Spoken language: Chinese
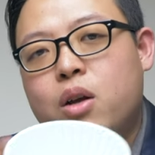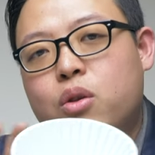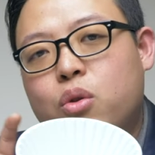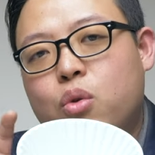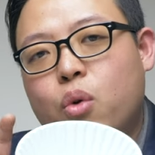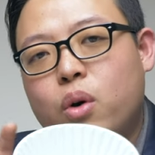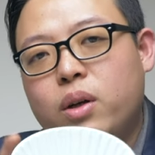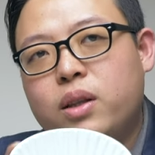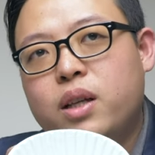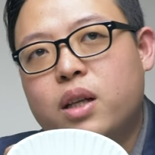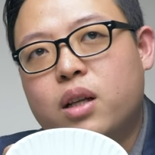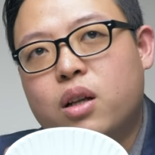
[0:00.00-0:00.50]

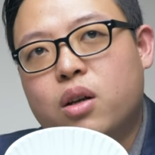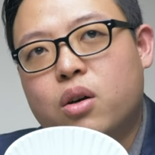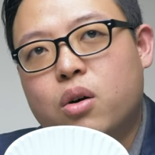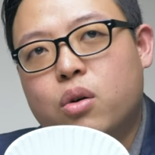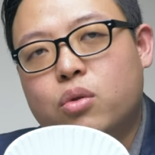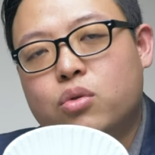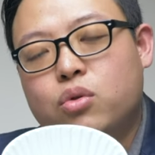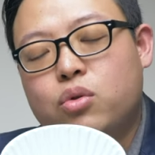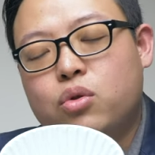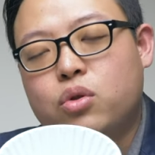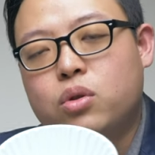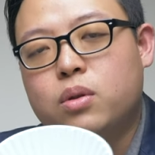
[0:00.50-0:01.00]
多一点的
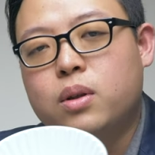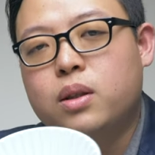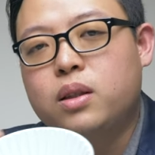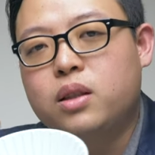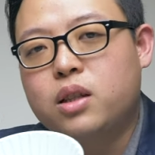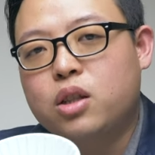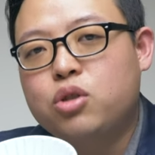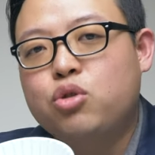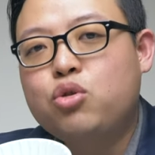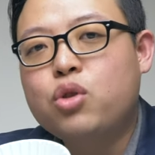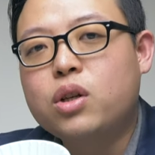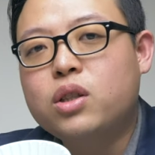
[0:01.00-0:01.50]
工具，你
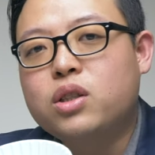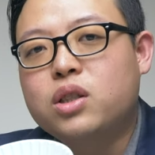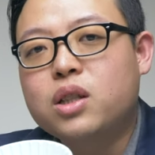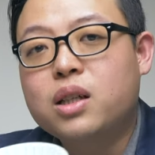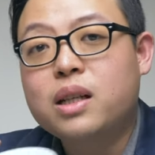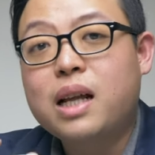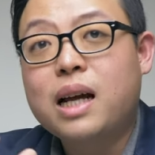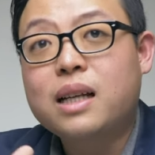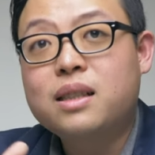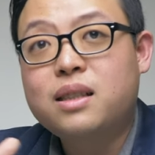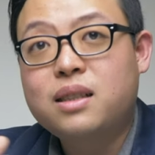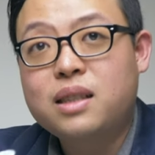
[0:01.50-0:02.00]
的选择
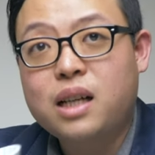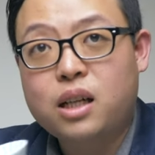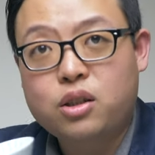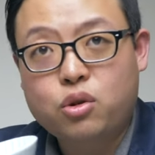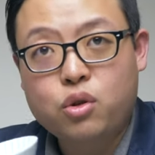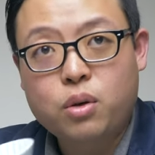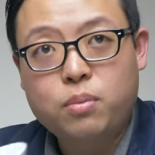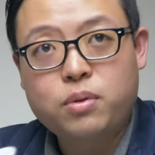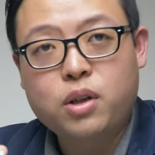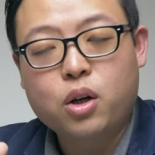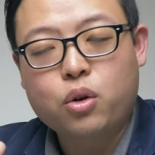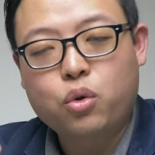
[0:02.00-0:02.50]
呢，自然
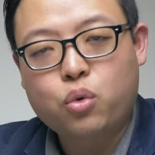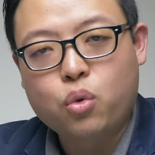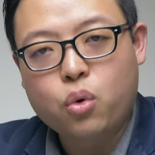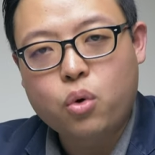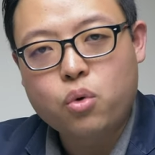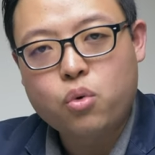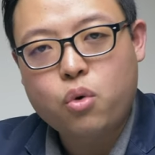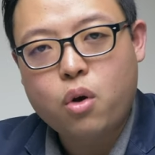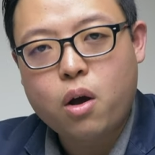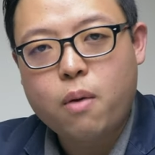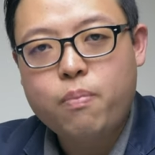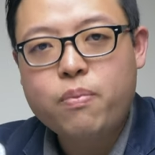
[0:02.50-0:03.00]
就会比较多
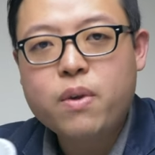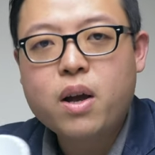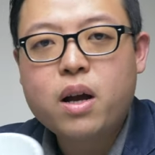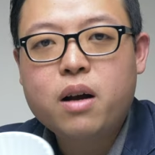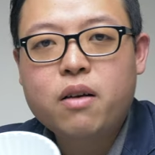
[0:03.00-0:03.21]
元，